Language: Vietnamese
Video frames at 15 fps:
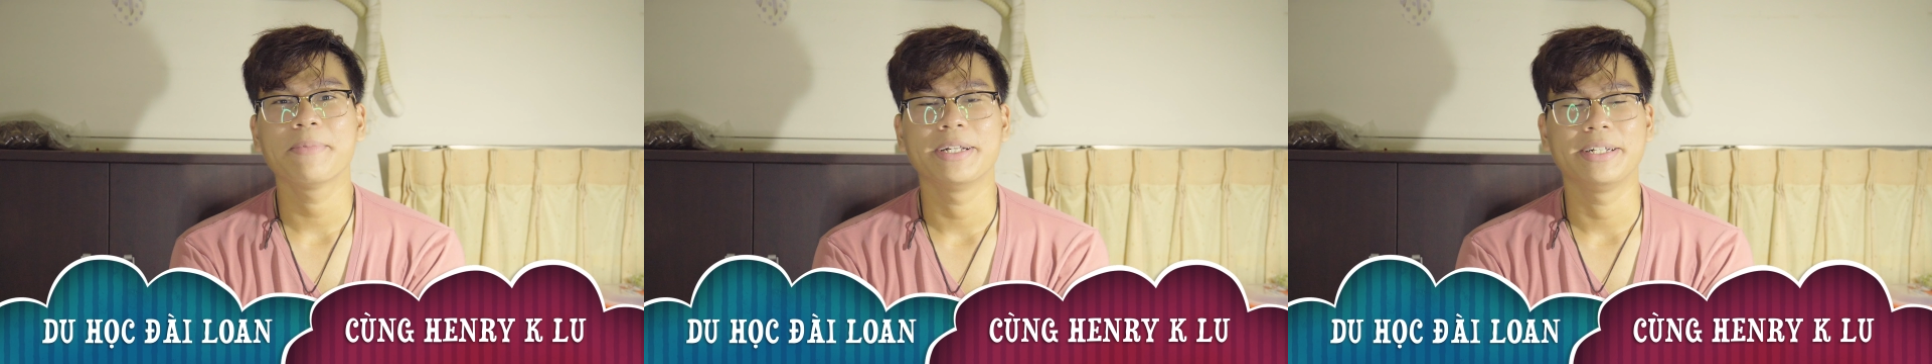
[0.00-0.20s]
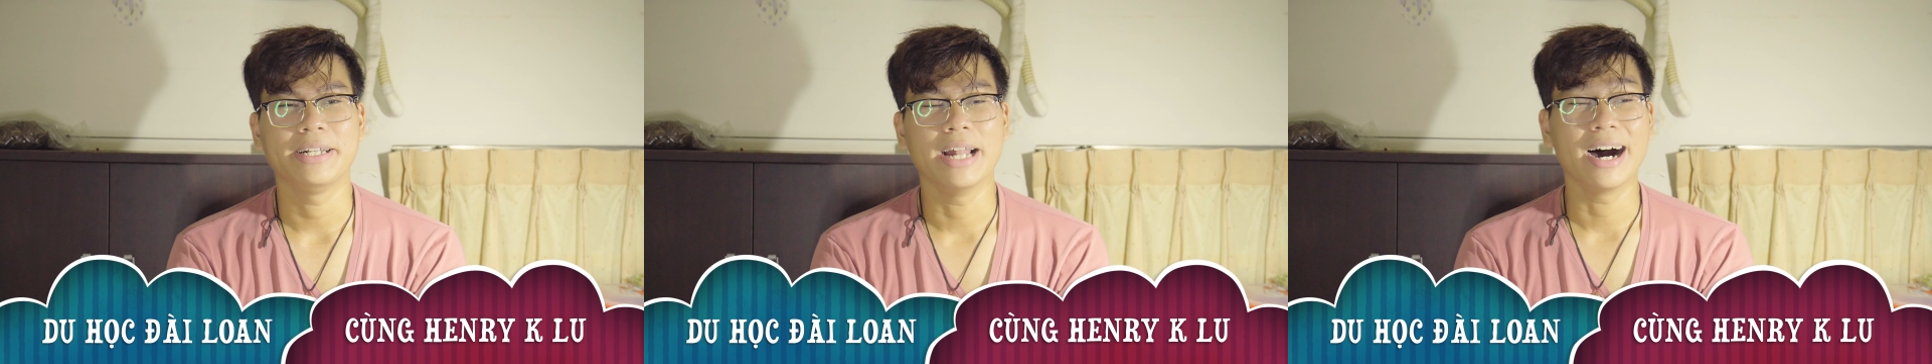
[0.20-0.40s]

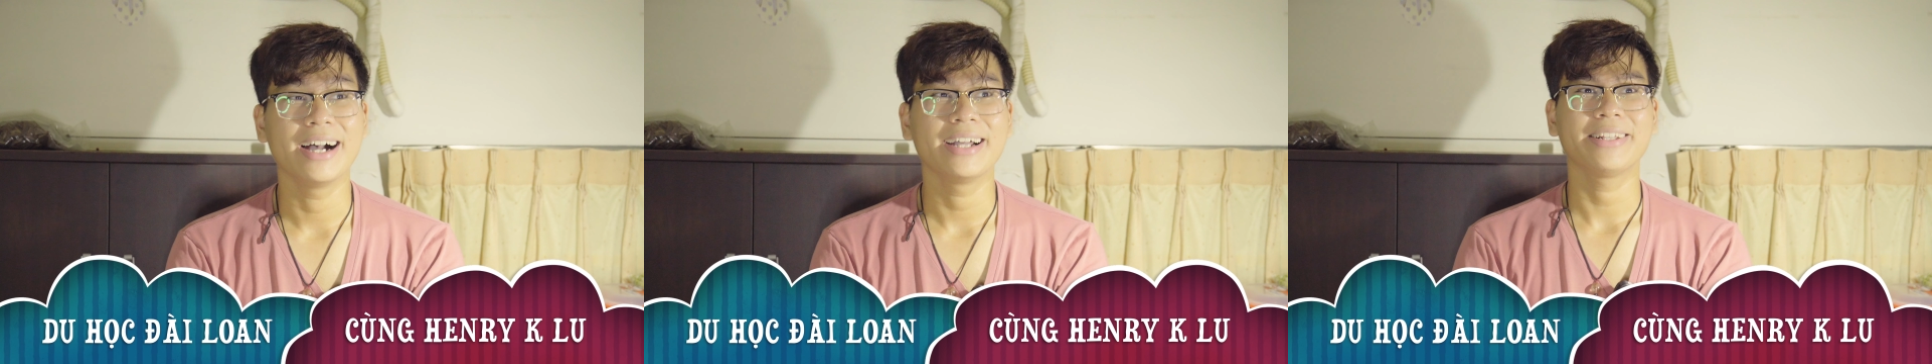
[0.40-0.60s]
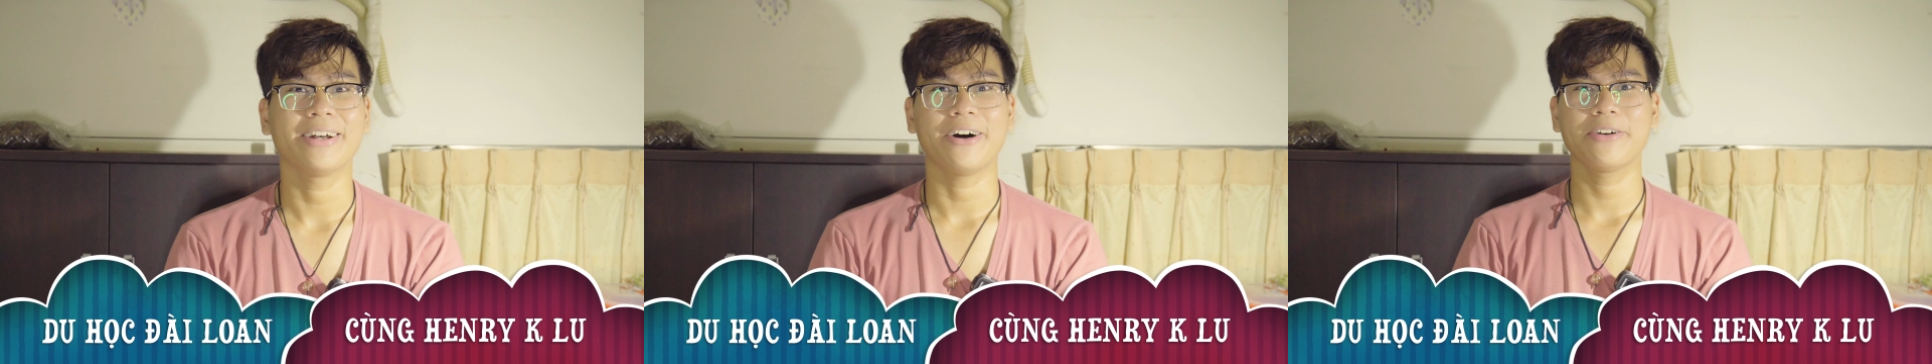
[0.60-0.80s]
mình
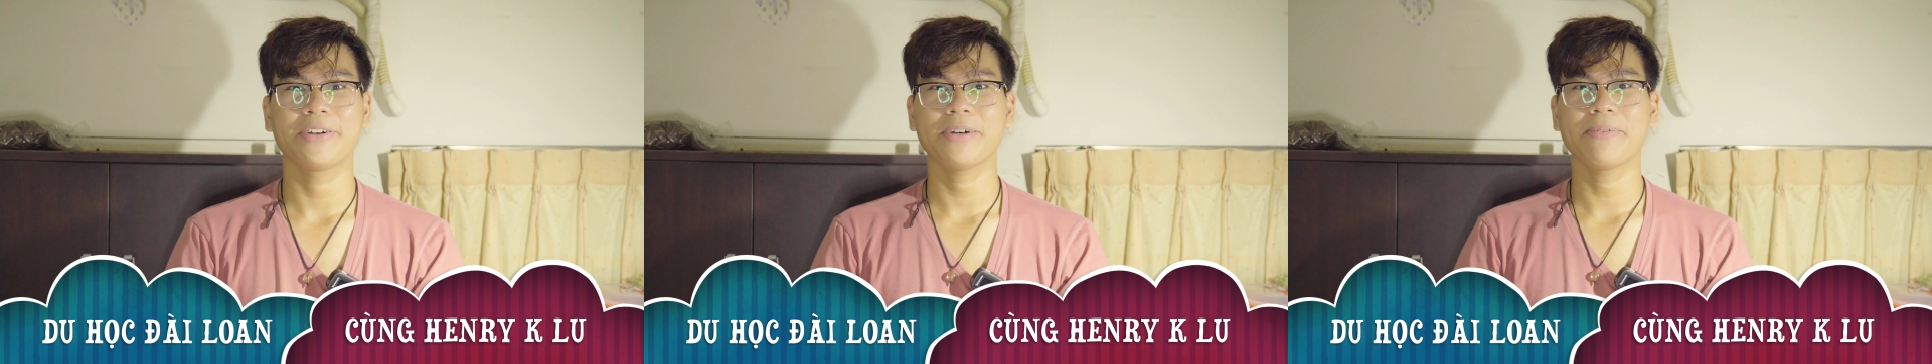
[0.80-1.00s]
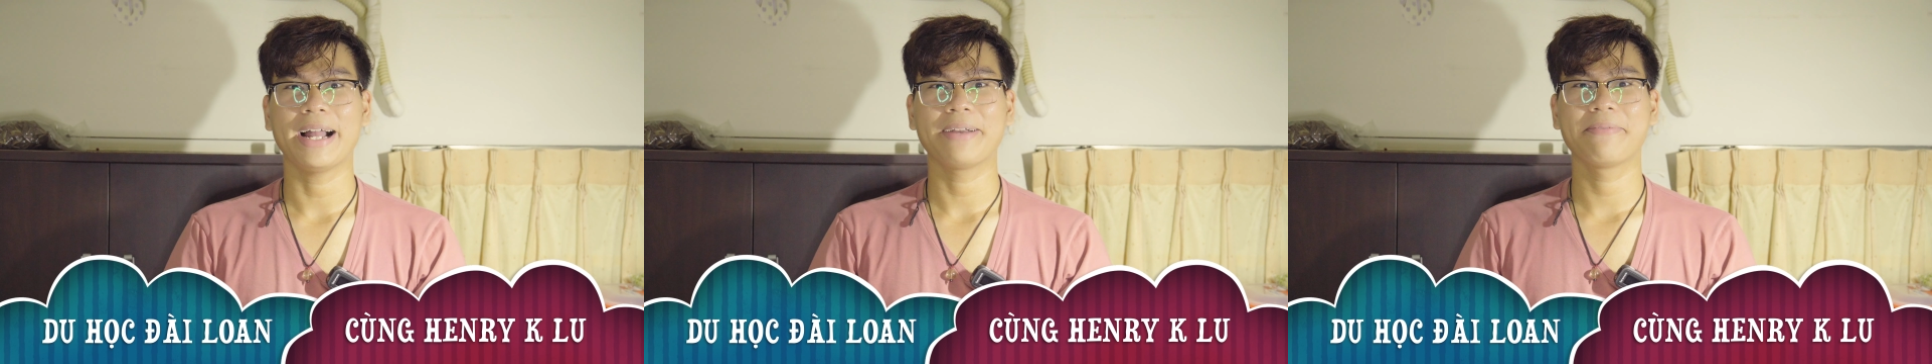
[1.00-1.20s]
đợi tụi
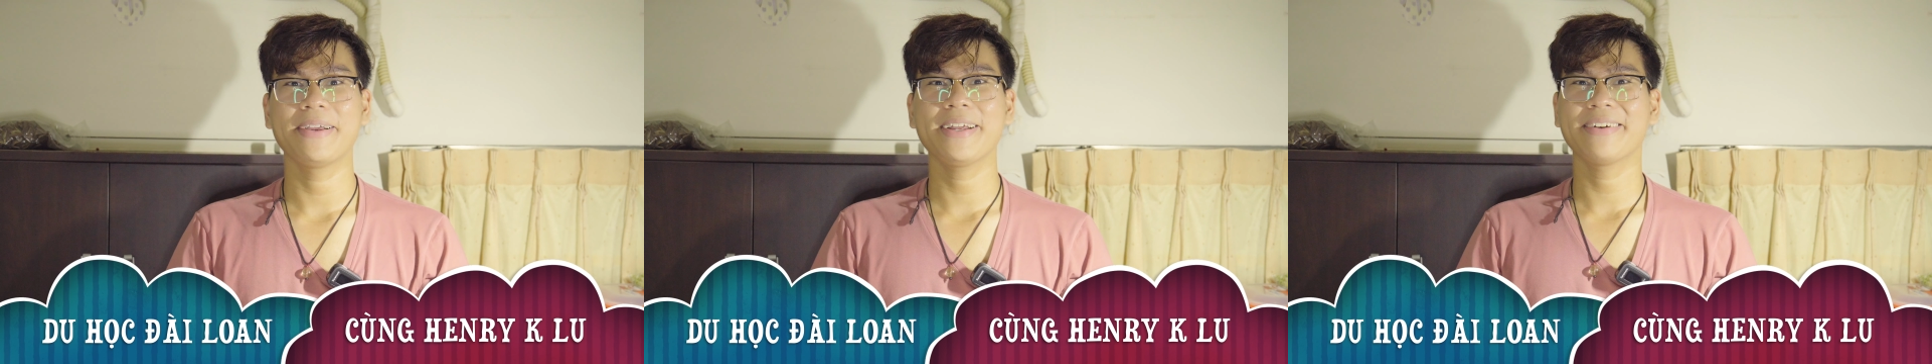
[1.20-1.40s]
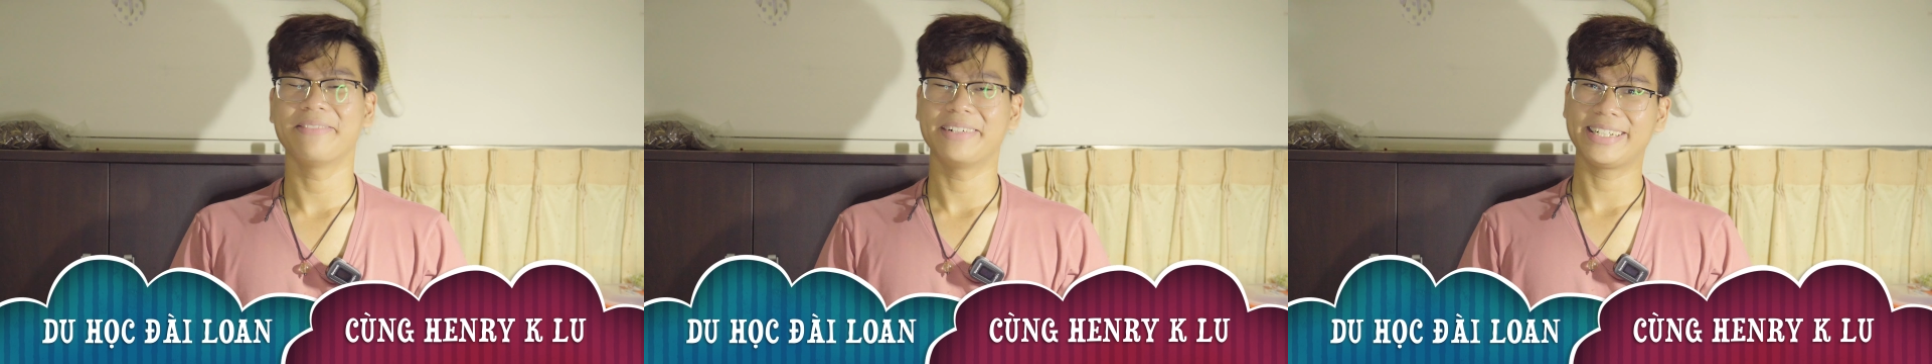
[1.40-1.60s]
các bạn
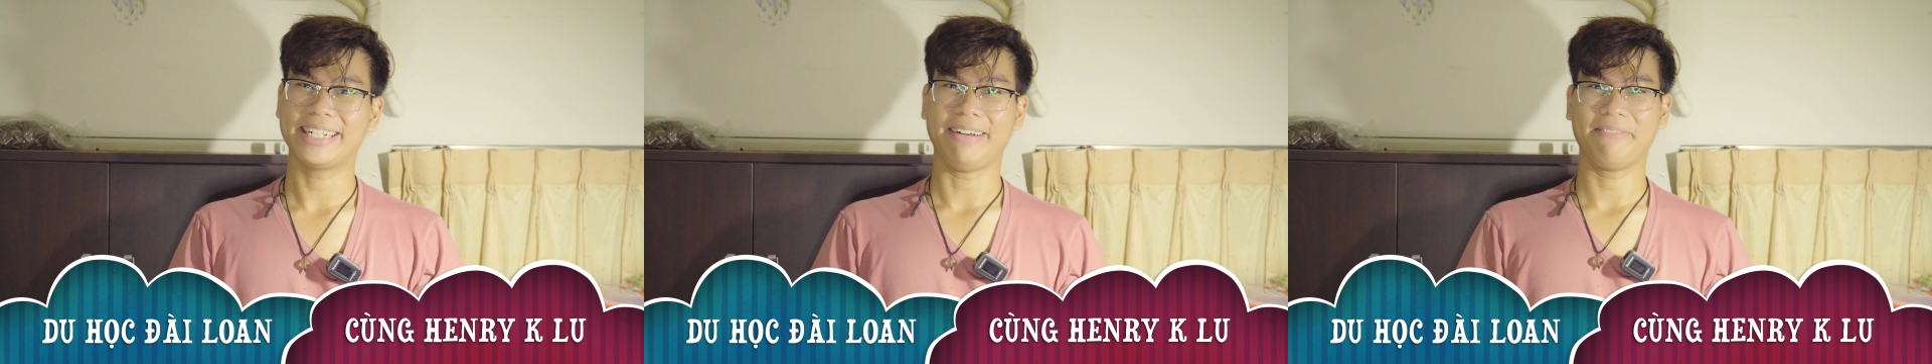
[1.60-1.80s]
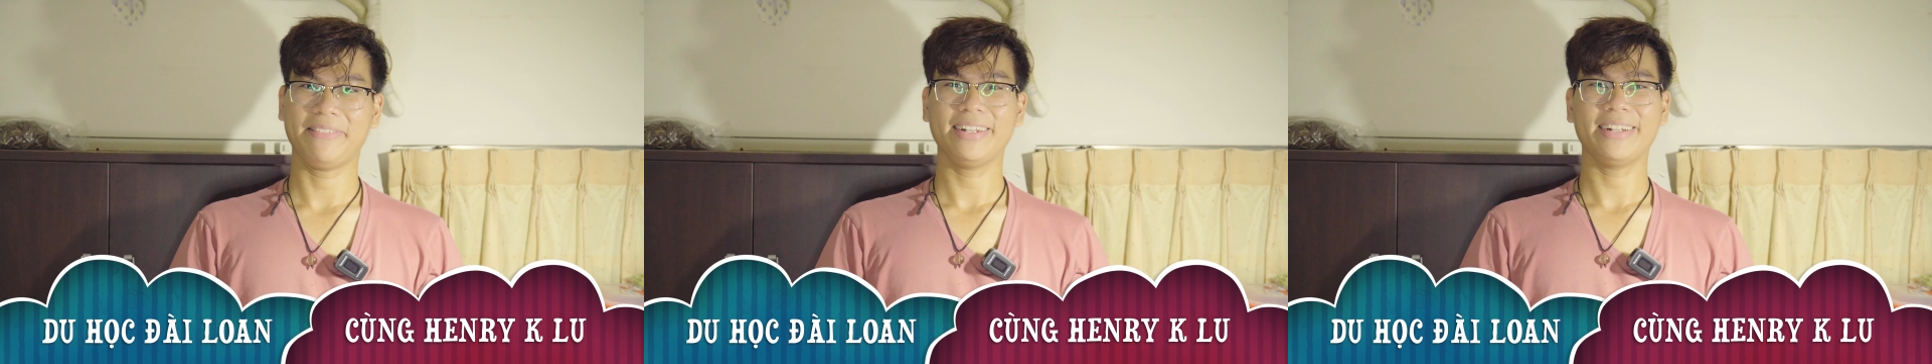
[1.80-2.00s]
biết là mình
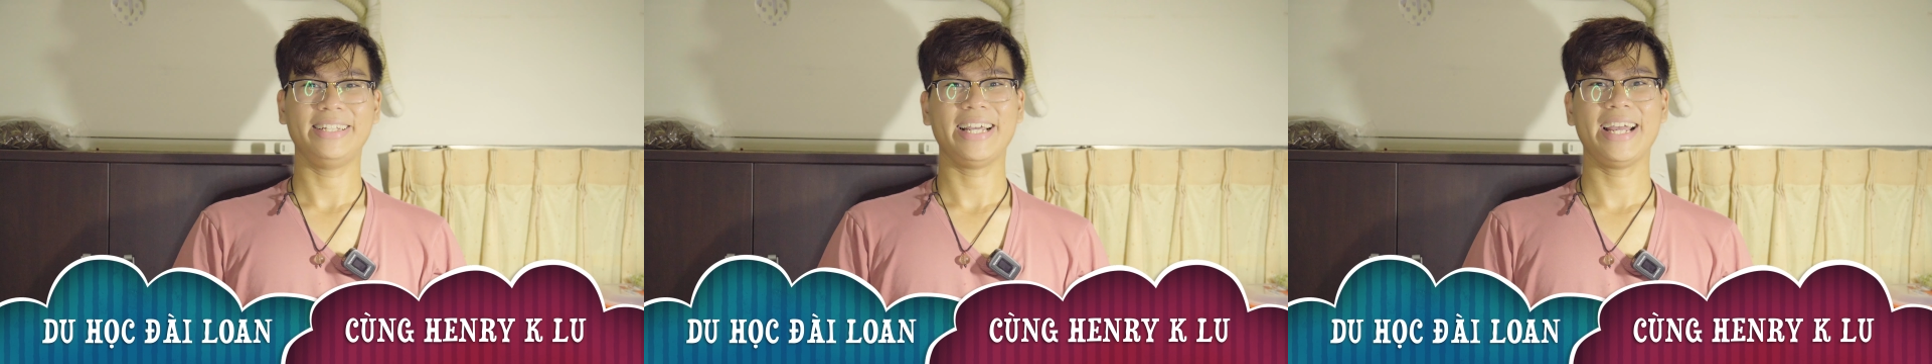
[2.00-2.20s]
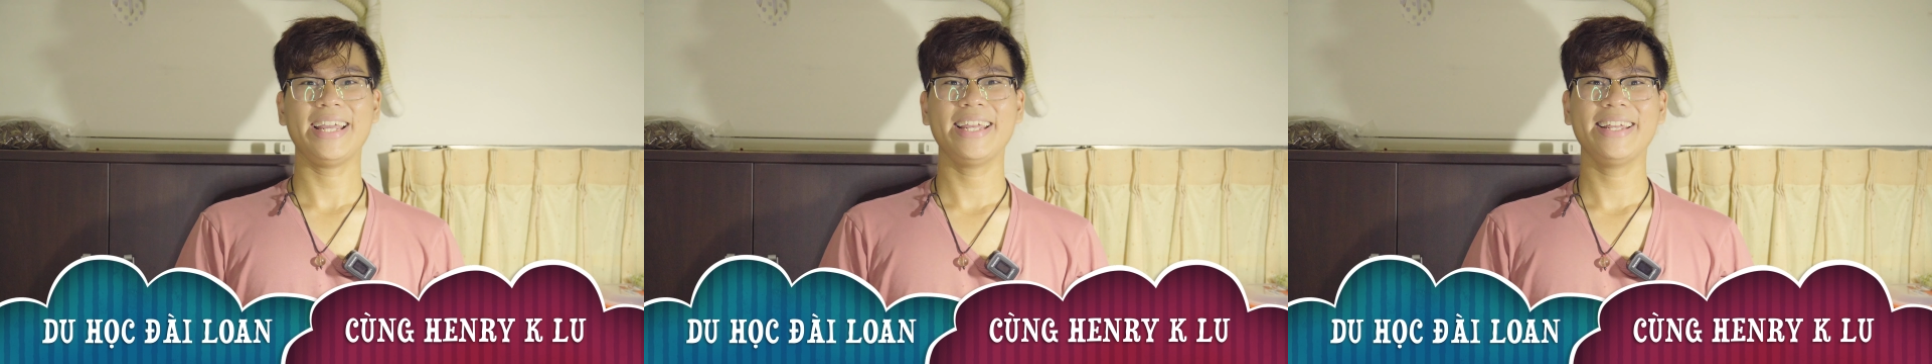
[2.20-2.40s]
cầm cái tờ
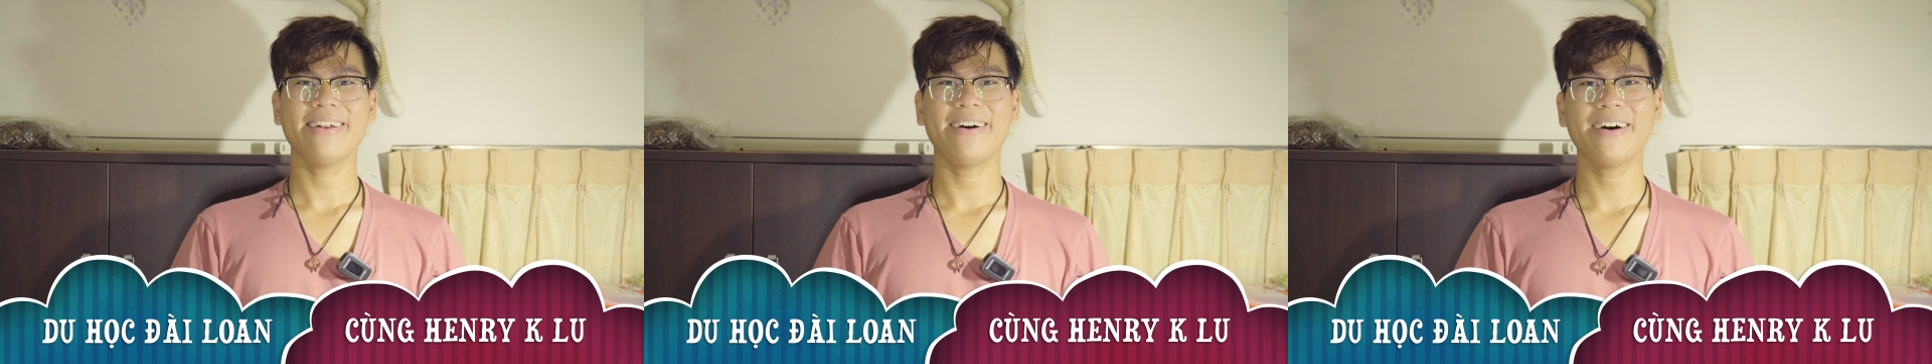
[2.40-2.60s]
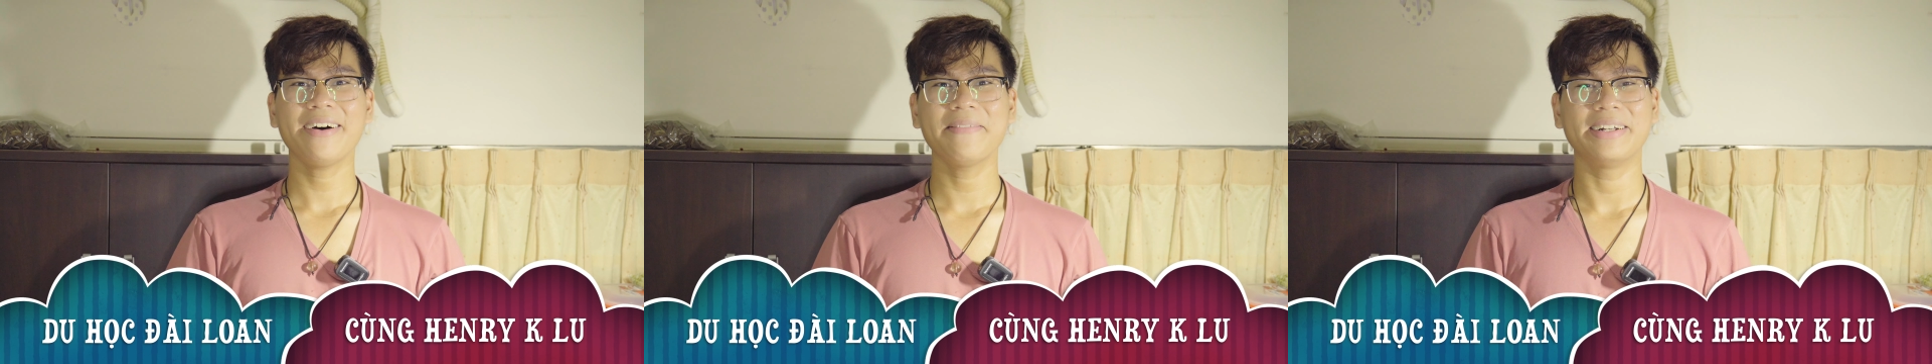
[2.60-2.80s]
giấy
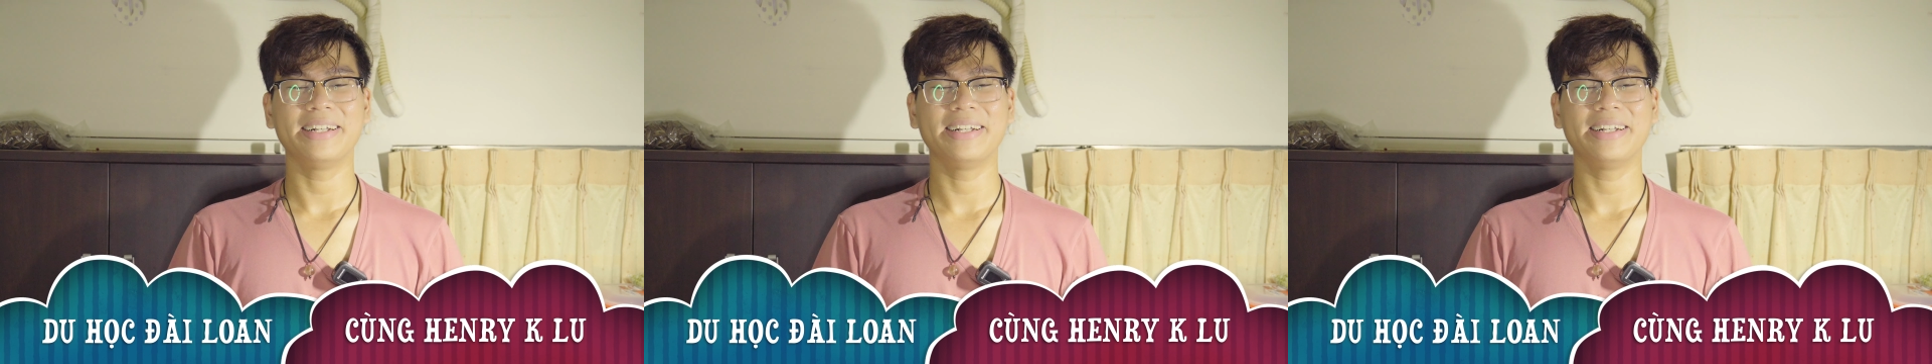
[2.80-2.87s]
đó,